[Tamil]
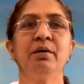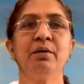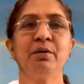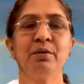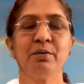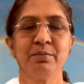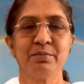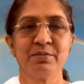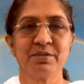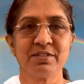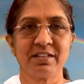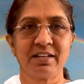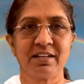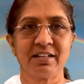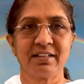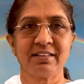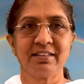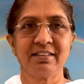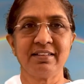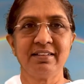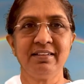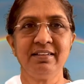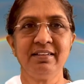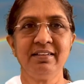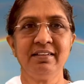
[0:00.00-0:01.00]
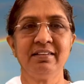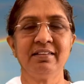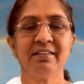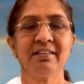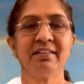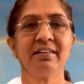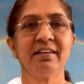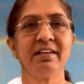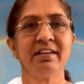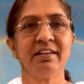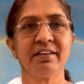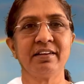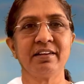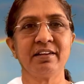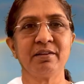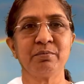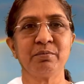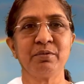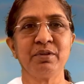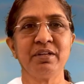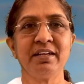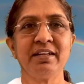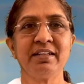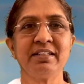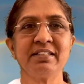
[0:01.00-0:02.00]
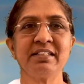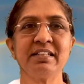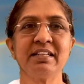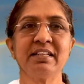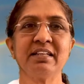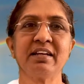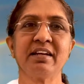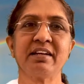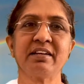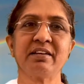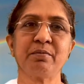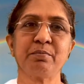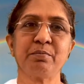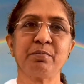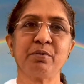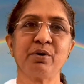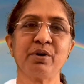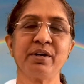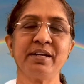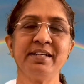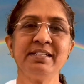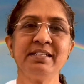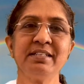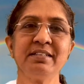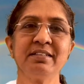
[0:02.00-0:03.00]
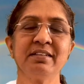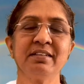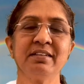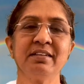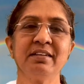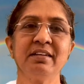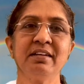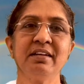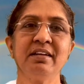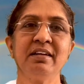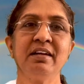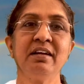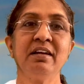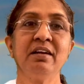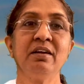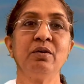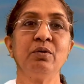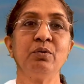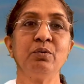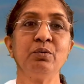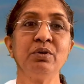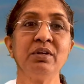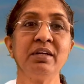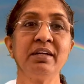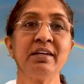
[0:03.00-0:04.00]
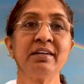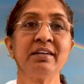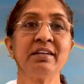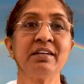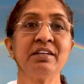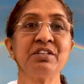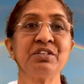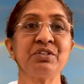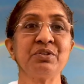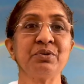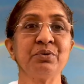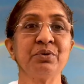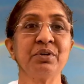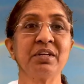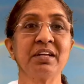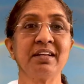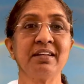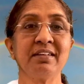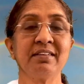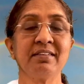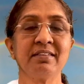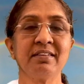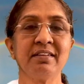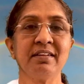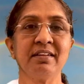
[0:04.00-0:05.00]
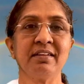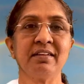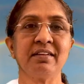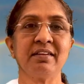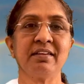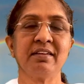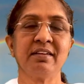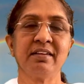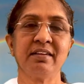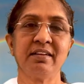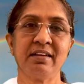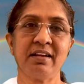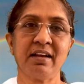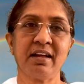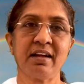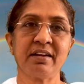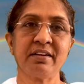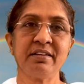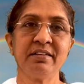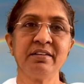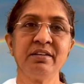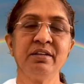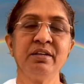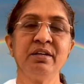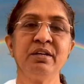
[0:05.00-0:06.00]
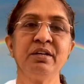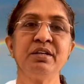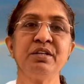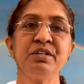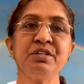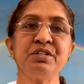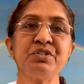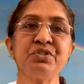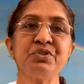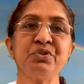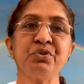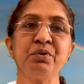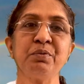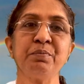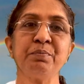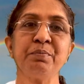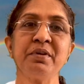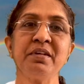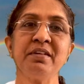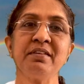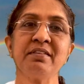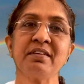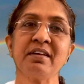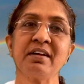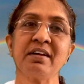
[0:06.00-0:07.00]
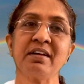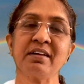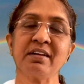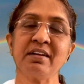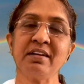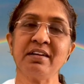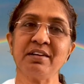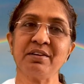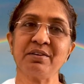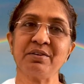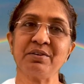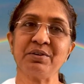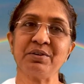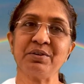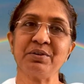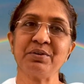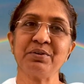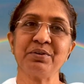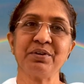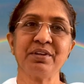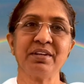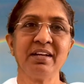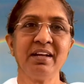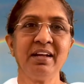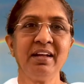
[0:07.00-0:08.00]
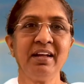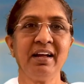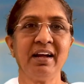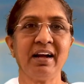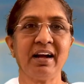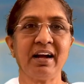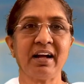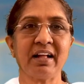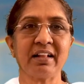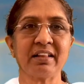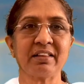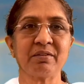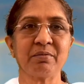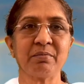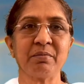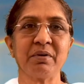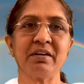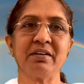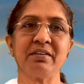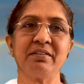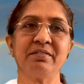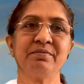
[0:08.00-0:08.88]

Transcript: ஓம் சாந்தி இன்றைய முயற்சிக்கான பாயிண்ட் உலக ஷோகேஸில் நான் ஷோ பீஸாக இருக்கக்கூடிய ஆத்மா